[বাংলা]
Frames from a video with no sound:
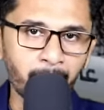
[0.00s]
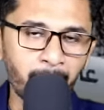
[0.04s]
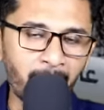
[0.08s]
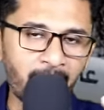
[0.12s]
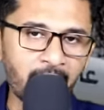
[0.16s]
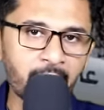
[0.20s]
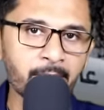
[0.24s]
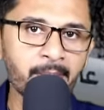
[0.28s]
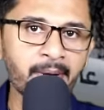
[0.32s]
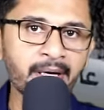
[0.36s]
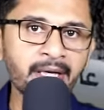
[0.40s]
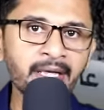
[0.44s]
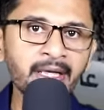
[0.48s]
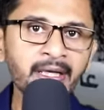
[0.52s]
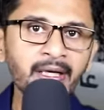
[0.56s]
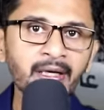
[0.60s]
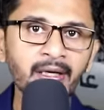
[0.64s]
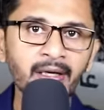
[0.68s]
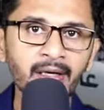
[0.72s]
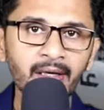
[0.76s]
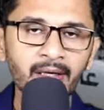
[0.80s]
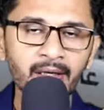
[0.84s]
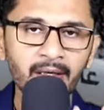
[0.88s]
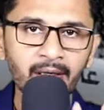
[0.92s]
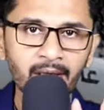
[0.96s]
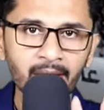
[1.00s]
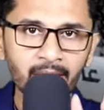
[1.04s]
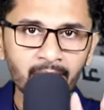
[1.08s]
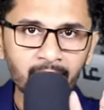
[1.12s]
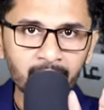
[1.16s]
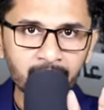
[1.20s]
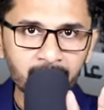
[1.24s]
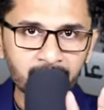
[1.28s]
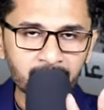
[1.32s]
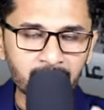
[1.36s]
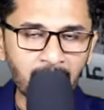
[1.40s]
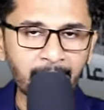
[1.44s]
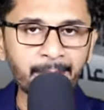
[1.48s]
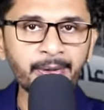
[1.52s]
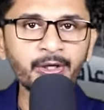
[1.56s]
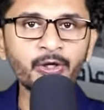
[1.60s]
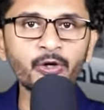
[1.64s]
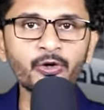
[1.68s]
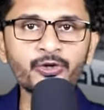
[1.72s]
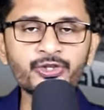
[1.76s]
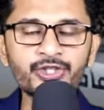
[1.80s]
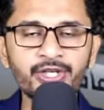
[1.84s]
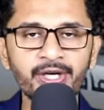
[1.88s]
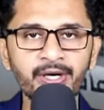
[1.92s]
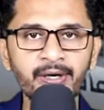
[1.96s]
বারবারই দাবি
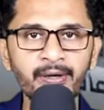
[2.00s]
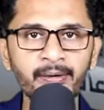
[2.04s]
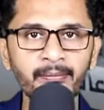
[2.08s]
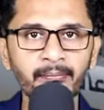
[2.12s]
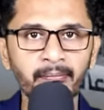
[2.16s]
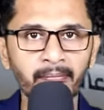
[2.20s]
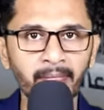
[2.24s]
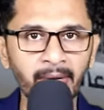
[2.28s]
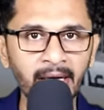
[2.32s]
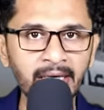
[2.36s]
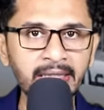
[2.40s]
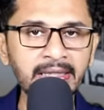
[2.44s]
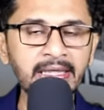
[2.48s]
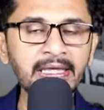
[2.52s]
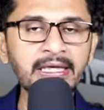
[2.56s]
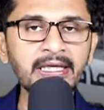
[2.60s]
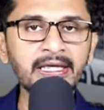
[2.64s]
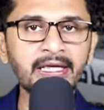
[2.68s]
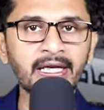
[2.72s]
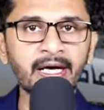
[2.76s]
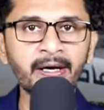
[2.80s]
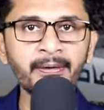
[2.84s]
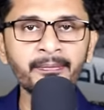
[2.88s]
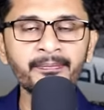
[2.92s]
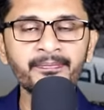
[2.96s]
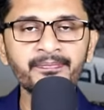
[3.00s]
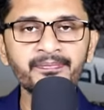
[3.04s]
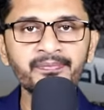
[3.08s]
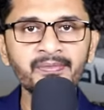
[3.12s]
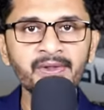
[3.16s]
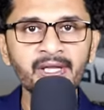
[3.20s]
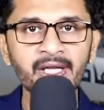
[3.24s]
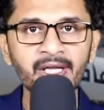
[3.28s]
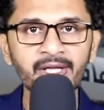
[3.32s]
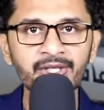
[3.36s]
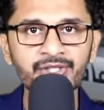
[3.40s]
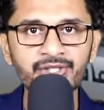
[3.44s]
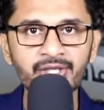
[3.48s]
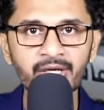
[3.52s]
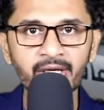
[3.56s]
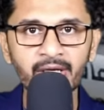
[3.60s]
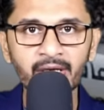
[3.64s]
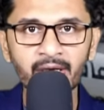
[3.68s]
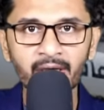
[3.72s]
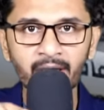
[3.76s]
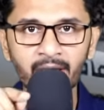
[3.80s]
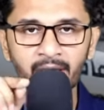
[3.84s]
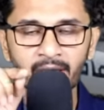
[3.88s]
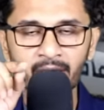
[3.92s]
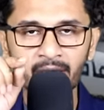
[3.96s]
করছে মার্কিনিরা যে
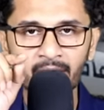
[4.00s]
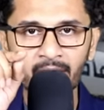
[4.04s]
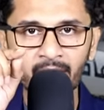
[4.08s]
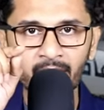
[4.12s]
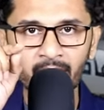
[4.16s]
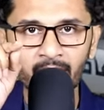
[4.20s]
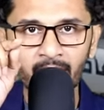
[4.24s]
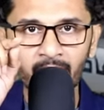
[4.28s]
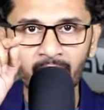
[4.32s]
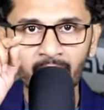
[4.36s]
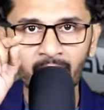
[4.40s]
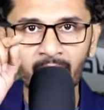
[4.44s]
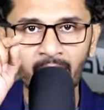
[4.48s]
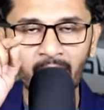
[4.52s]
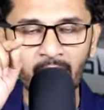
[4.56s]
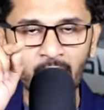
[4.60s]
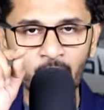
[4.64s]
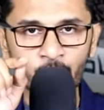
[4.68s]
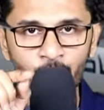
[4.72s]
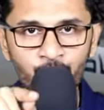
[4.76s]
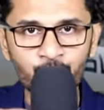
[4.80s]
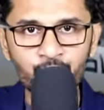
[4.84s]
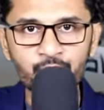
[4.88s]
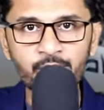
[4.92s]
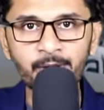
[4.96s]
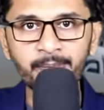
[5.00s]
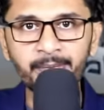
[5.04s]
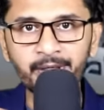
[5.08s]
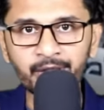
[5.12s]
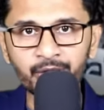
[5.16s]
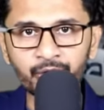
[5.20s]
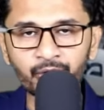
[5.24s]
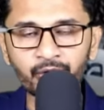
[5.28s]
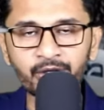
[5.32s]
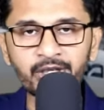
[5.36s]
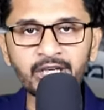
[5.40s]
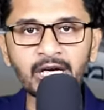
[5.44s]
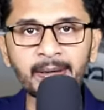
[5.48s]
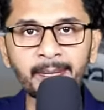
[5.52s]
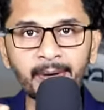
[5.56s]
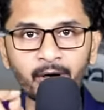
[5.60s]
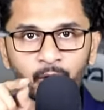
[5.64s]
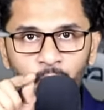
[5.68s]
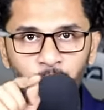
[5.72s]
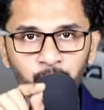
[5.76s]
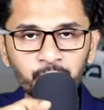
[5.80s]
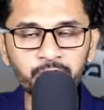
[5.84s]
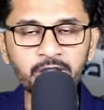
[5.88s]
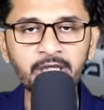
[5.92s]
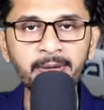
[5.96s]
হাউসি বিদ্রোহীরা বা
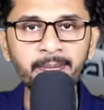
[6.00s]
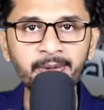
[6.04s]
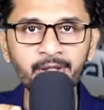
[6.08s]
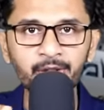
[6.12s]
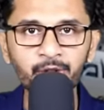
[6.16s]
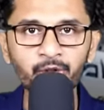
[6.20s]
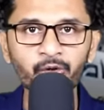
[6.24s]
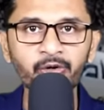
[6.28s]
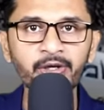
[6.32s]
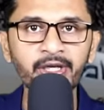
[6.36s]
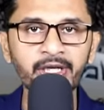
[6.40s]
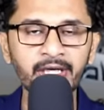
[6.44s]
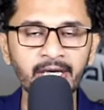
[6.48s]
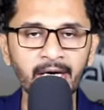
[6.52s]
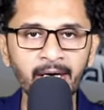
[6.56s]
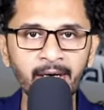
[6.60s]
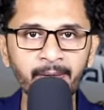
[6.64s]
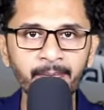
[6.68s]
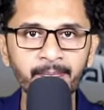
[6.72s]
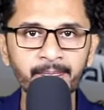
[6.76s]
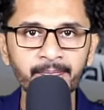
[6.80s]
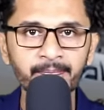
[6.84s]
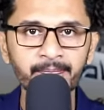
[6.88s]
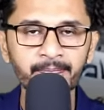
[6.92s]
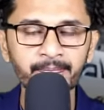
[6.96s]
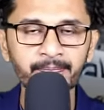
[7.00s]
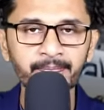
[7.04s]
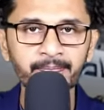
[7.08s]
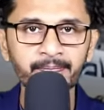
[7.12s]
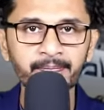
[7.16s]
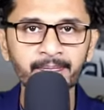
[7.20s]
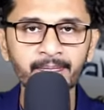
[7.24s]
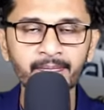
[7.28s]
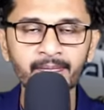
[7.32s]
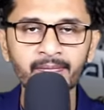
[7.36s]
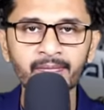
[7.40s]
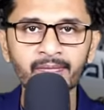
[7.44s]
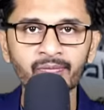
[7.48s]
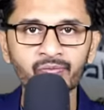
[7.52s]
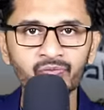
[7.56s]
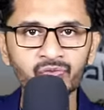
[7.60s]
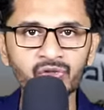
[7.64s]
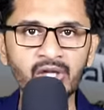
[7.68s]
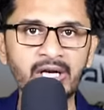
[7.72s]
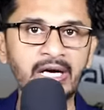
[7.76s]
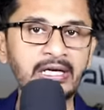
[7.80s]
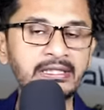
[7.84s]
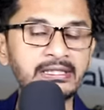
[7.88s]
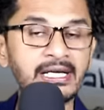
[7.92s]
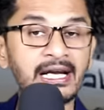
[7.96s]
হুতি বিদ্রোহীরা
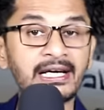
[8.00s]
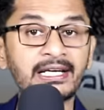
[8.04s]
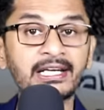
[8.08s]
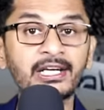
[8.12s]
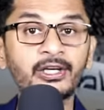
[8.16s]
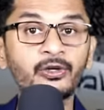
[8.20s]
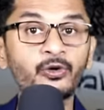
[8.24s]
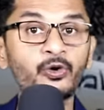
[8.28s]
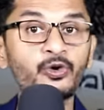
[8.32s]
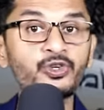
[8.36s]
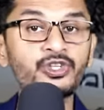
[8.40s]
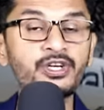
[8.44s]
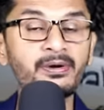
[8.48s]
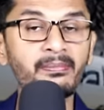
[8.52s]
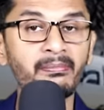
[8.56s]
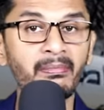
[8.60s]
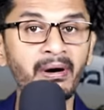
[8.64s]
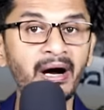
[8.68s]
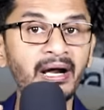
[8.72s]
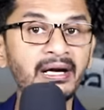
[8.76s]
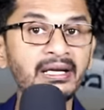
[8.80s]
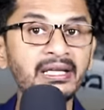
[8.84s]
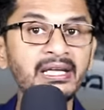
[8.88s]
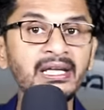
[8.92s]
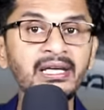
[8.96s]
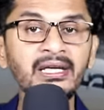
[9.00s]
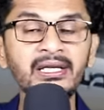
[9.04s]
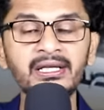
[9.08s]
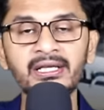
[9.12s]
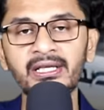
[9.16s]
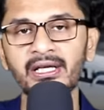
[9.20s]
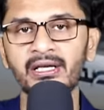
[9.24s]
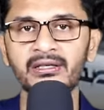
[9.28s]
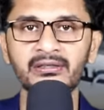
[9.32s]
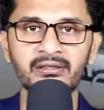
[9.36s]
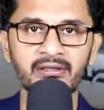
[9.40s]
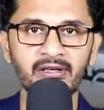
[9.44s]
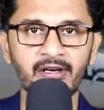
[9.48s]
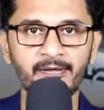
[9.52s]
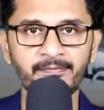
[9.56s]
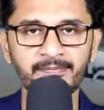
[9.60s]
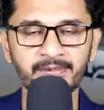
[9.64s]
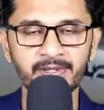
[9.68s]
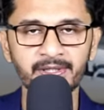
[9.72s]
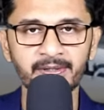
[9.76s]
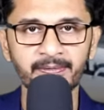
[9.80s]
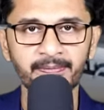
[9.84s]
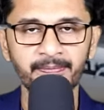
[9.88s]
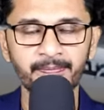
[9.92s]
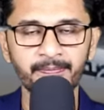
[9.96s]
তারা টার্গেট করছে মার্কিন
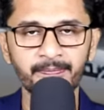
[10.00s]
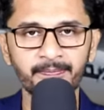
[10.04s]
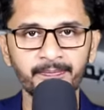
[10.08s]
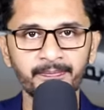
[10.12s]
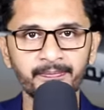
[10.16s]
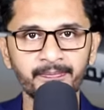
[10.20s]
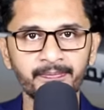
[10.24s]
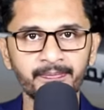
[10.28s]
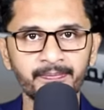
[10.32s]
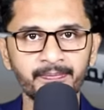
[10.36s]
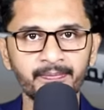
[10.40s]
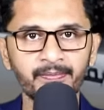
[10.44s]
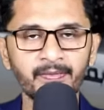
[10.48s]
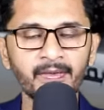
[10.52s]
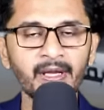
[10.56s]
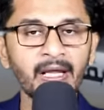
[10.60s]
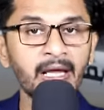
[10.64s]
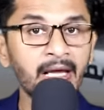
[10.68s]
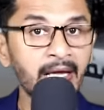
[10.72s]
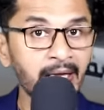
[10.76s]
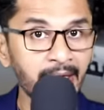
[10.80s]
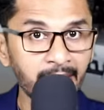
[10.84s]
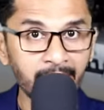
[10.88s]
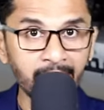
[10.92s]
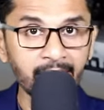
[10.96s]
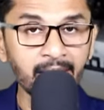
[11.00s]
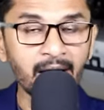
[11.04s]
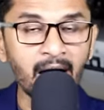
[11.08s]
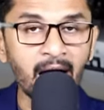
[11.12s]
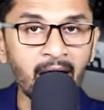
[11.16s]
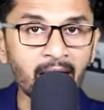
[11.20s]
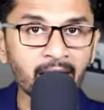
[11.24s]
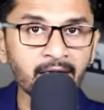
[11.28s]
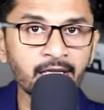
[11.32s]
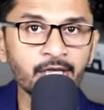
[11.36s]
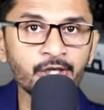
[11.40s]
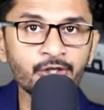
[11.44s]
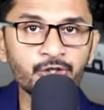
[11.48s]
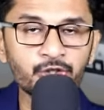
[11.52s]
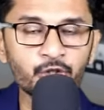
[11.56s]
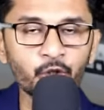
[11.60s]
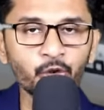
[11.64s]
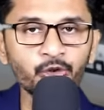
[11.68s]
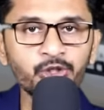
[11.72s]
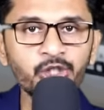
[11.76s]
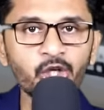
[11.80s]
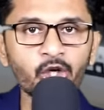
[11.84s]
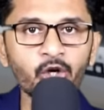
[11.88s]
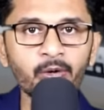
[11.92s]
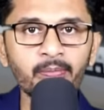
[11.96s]
এয়ারক্রাফট এর আগে
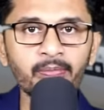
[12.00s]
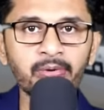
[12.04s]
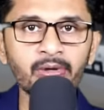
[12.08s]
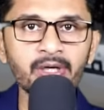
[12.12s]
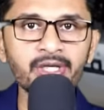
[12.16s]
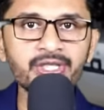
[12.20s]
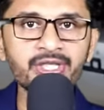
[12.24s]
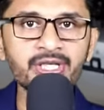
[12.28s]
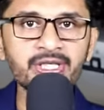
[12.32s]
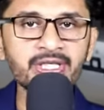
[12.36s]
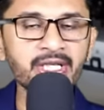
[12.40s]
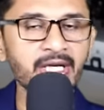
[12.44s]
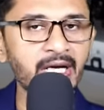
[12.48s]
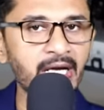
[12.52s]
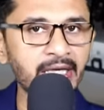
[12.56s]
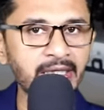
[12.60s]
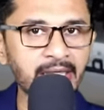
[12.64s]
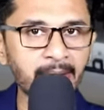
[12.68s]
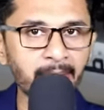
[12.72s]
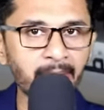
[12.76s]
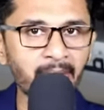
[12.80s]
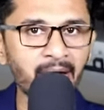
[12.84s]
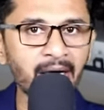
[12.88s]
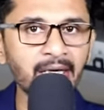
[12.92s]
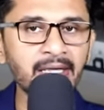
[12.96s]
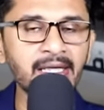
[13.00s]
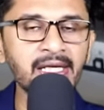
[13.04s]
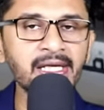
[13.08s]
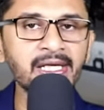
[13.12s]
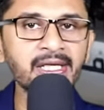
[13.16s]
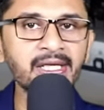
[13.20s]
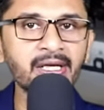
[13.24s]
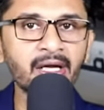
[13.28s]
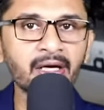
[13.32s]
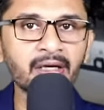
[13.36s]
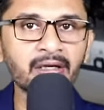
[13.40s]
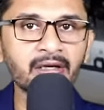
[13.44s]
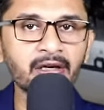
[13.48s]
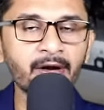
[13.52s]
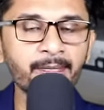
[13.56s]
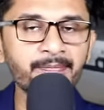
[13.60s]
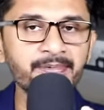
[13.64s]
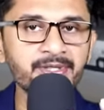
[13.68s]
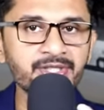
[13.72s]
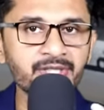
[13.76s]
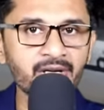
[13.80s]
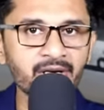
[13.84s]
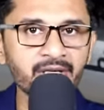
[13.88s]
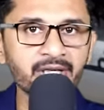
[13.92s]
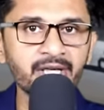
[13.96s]
সৌদি আরব বলেছে যে না এটা মার্কিন এয়ারক্রাফট
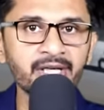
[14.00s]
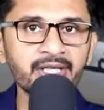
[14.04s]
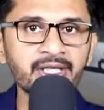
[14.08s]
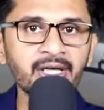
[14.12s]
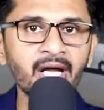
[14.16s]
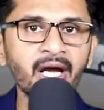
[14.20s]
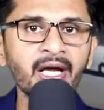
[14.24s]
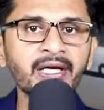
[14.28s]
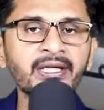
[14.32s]
টার্গেট না